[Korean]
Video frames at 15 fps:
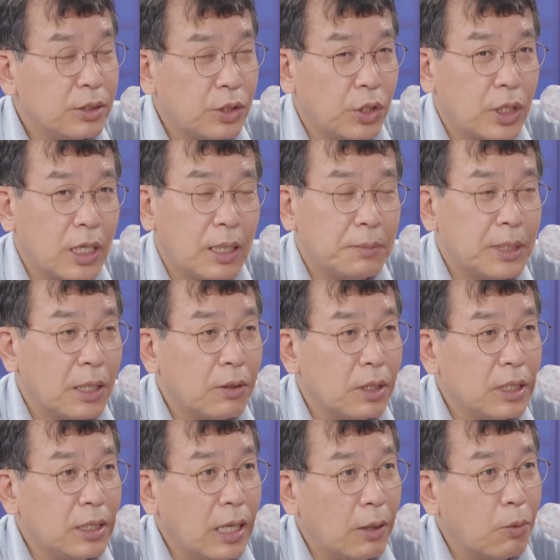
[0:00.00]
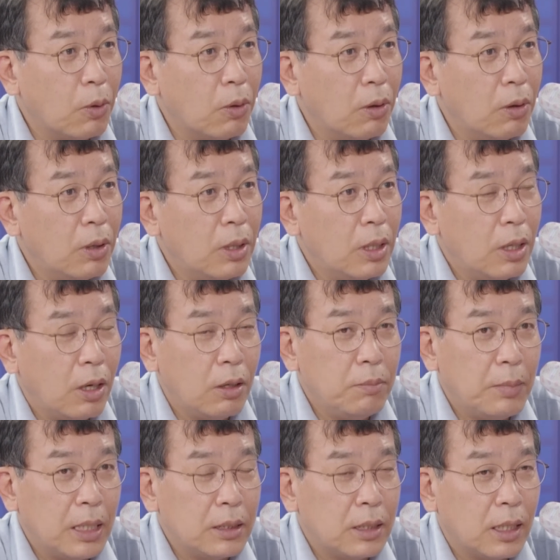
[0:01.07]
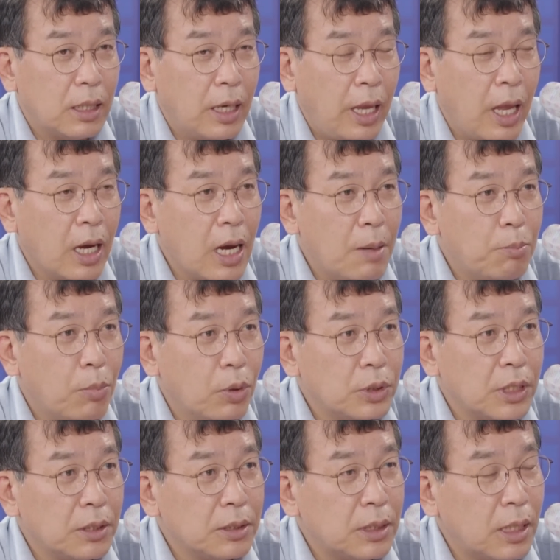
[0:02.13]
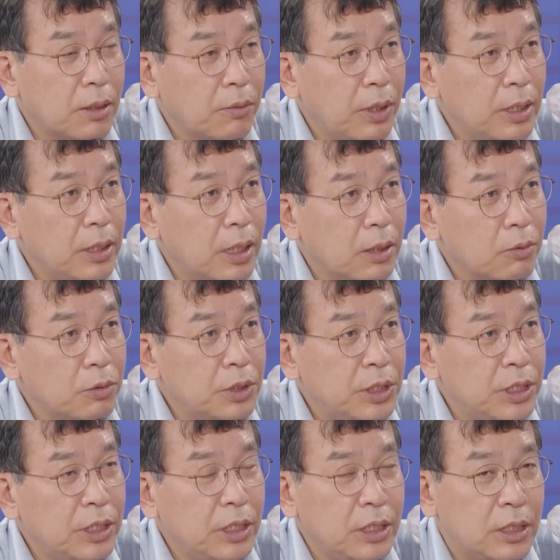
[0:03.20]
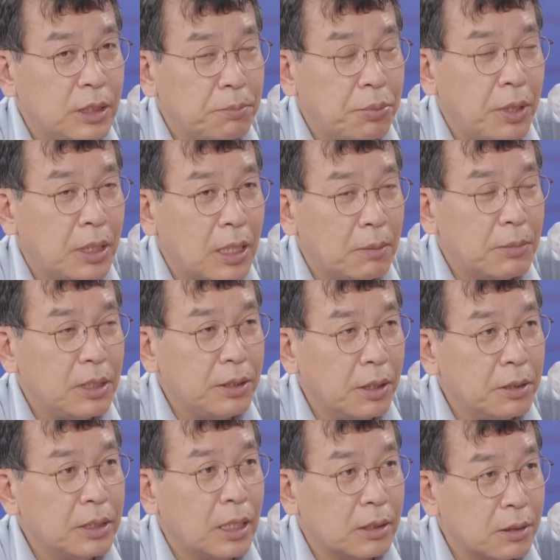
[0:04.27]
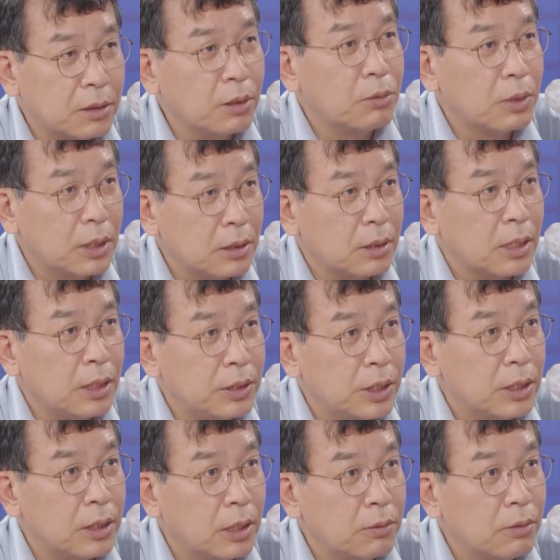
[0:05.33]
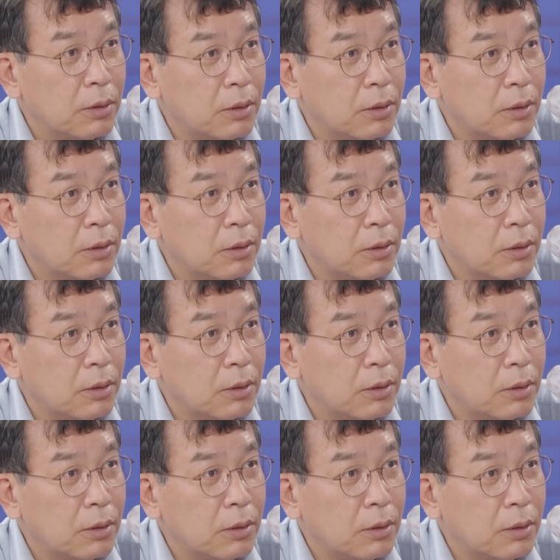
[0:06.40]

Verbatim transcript: 천안함 사건이 나고 얼마 있다가 해관보 정상회의하고 G20 회담을 연달아 서울에서 개최했다고.